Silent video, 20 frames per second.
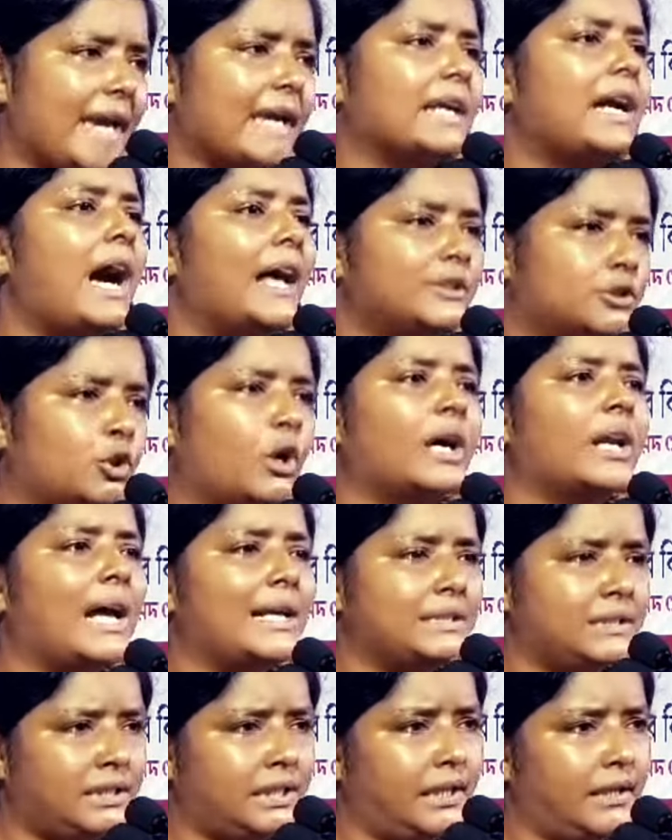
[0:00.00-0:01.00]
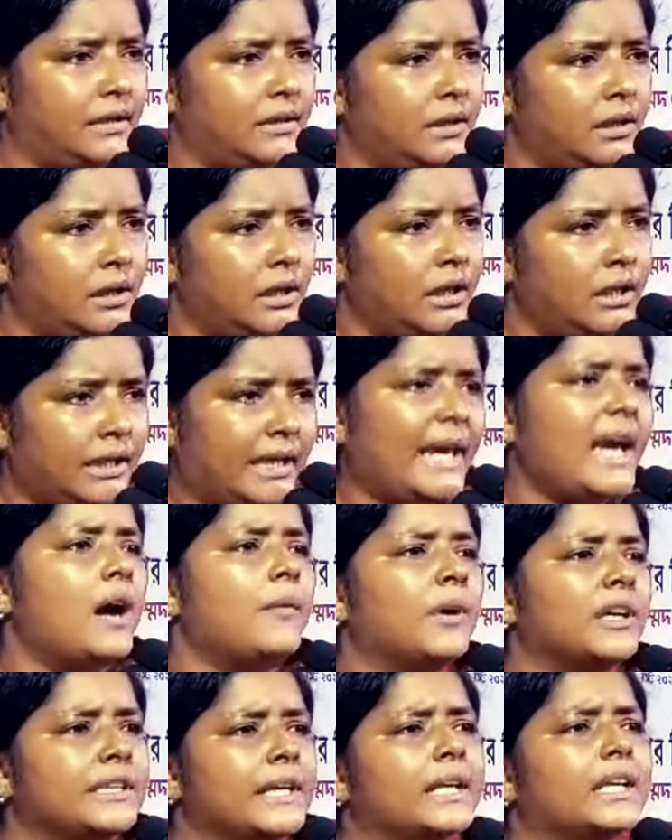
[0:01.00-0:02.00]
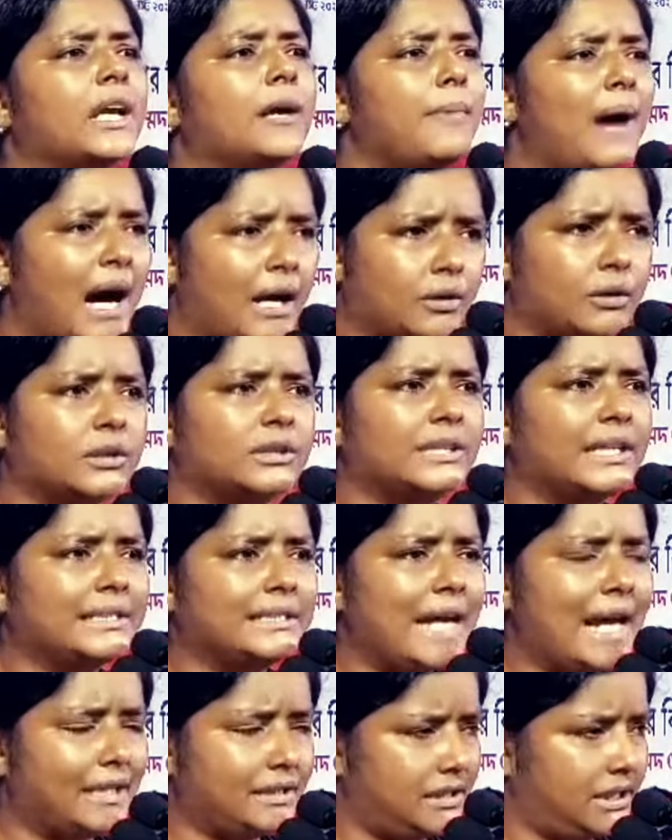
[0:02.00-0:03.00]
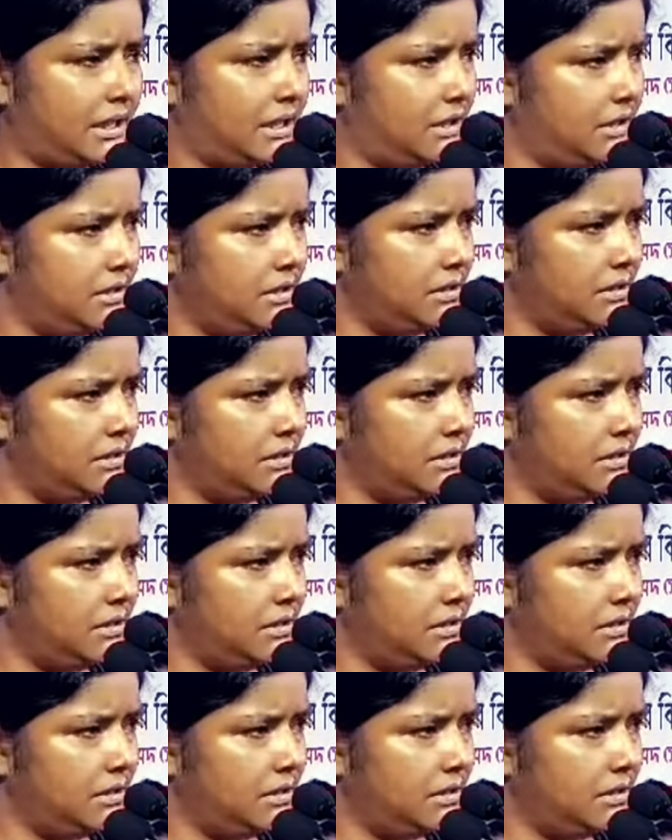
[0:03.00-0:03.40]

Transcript: এই কাজ করাচ্ছে কে আমাদেরকে ভাব করতে চাইছে